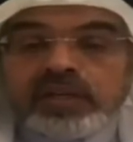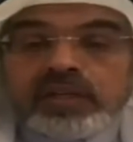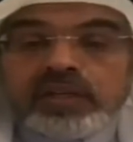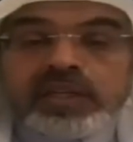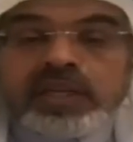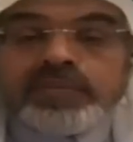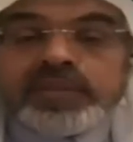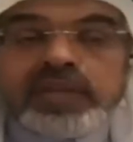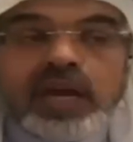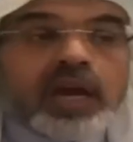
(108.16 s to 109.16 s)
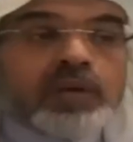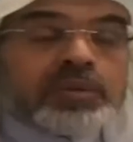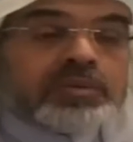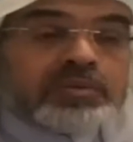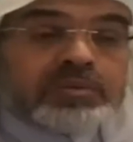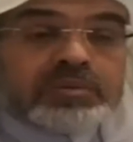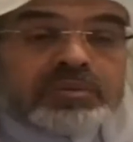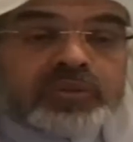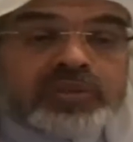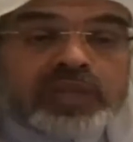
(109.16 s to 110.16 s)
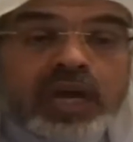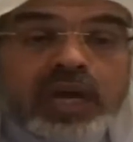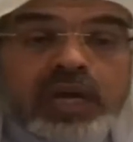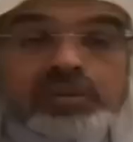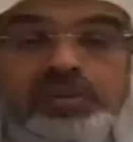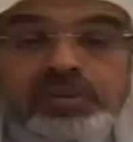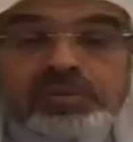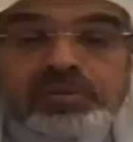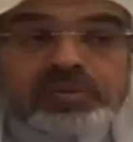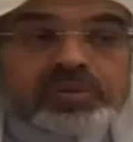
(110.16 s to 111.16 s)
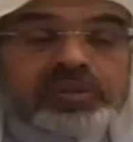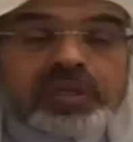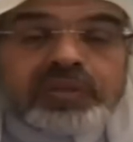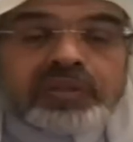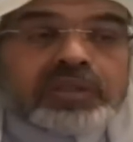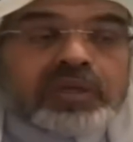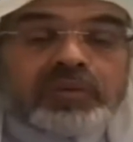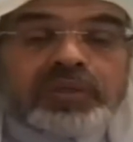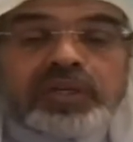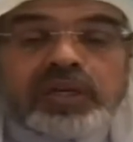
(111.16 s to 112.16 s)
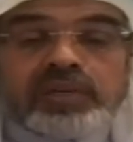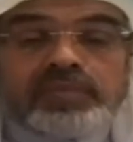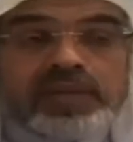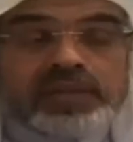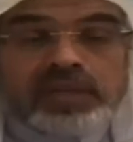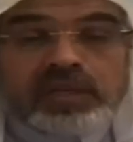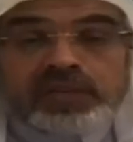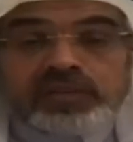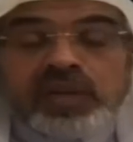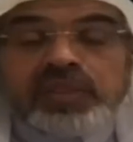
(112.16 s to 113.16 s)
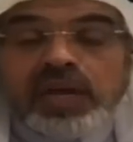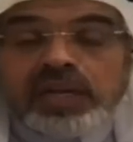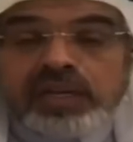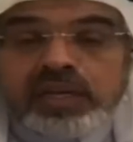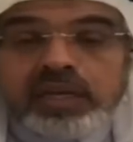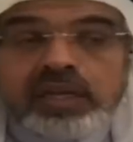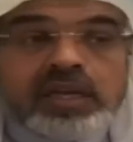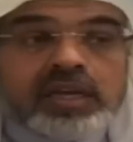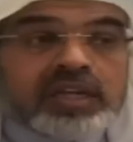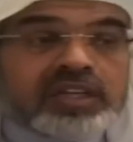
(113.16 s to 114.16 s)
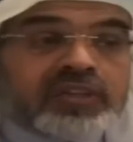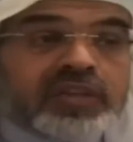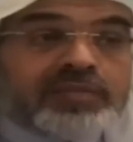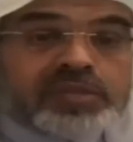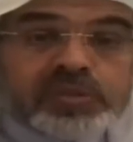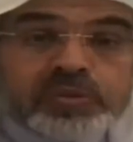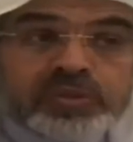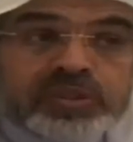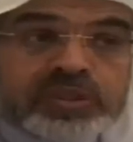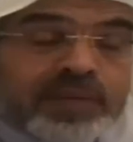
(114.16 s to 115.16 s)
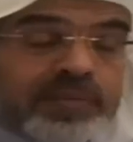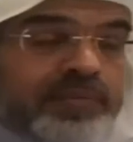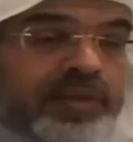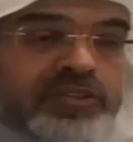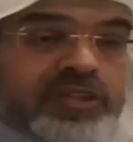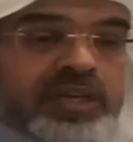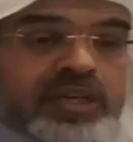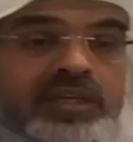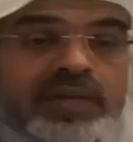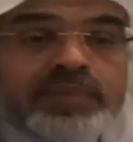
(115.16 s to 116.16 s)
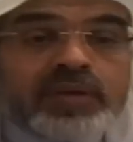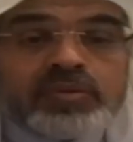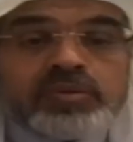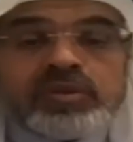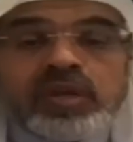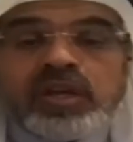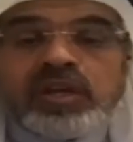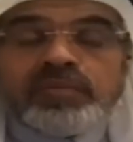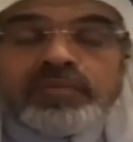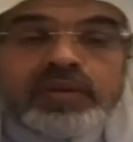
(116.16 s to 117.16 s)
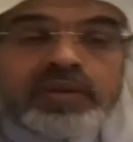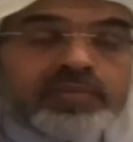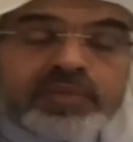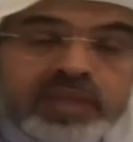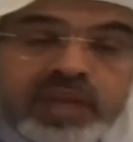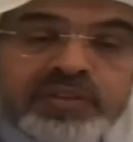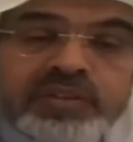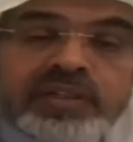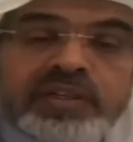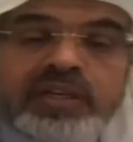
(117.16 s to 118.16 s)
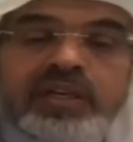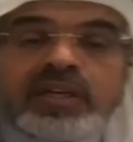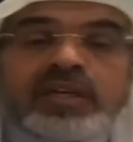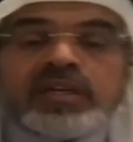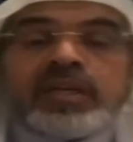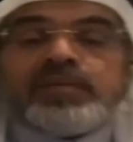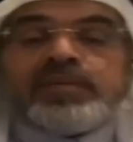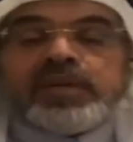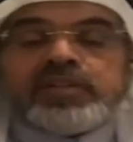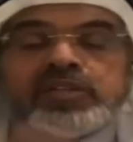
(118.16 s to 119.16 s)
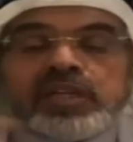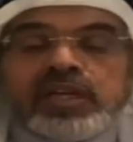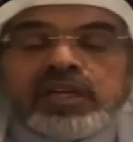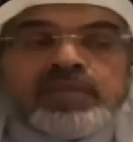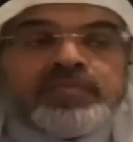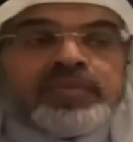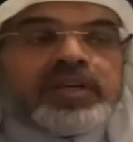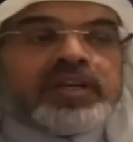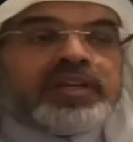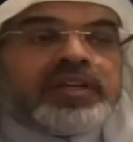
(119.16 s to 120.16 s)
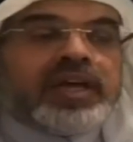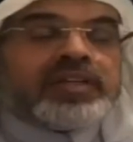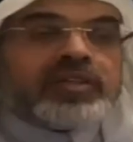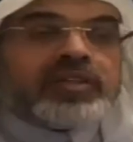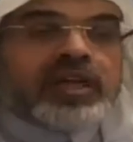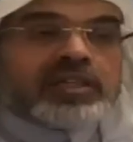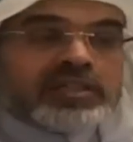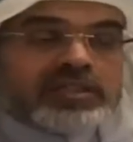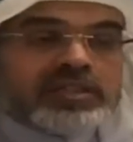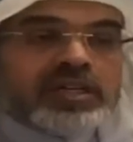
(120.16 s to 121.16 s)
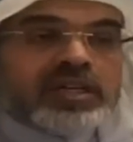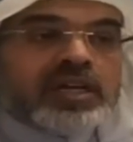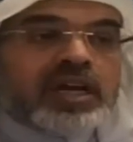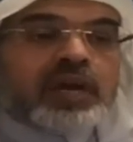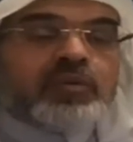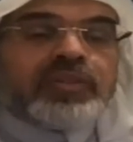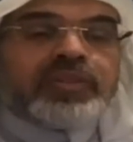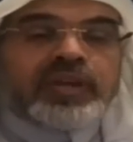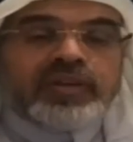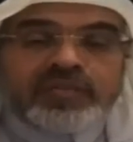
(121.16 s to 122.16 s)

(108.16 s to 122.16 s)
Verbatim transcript: قيم التعاون والتآزر والتضحيه والكرم هذه خلاص قضى عليها النظام السعودي قبل 100 سنة لم نكن بمثل هذه الطريقة قبل 100 سنة إذا أتى الطارق أو الضيف